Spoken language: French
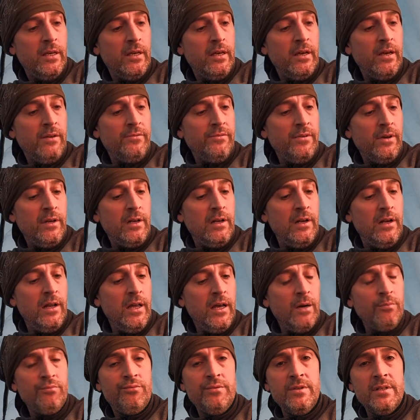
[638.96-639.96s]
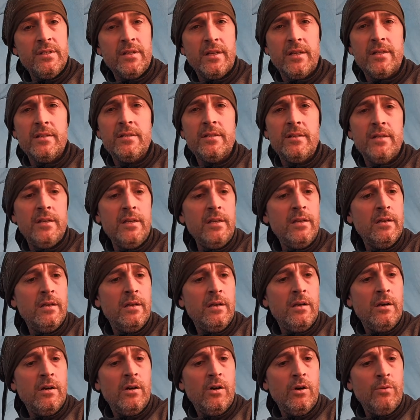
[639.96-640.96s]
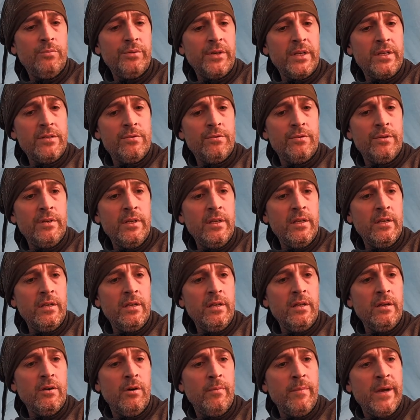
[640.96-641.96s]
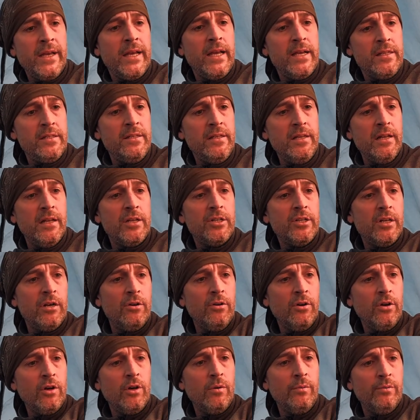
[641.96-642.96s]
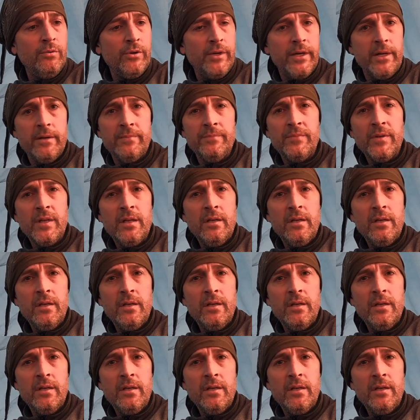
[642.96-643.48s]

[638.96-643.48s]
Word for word: afin que l'air puisse rester emprisonné et emmagasine la chaleur corporelle.